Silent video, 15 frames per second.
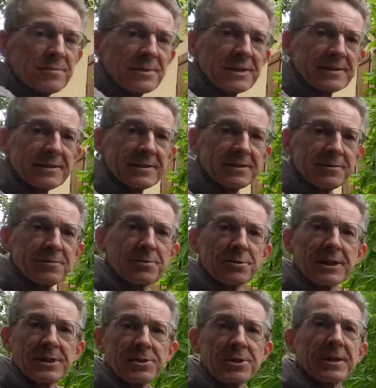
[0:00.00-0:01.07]
mais c'est un
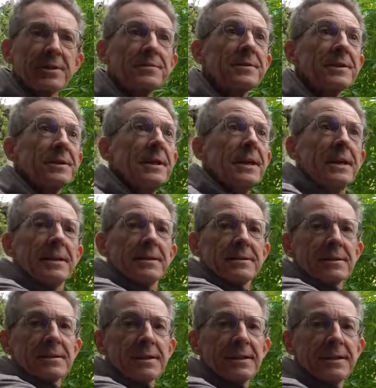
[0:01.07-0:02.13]
feuillage très fin.
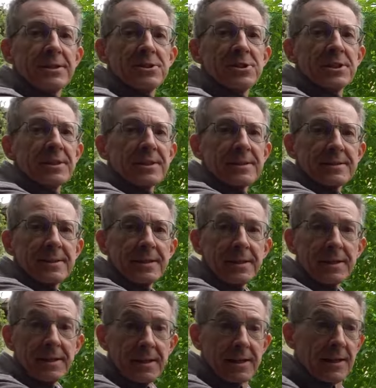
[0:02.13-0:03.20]
C'est très léger, très
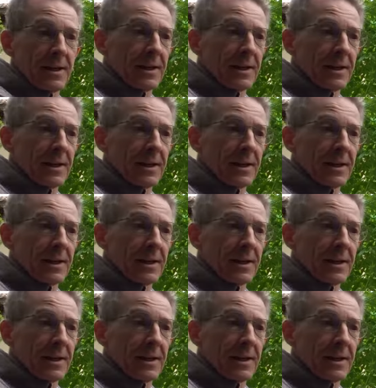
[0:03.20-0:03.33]
aéré.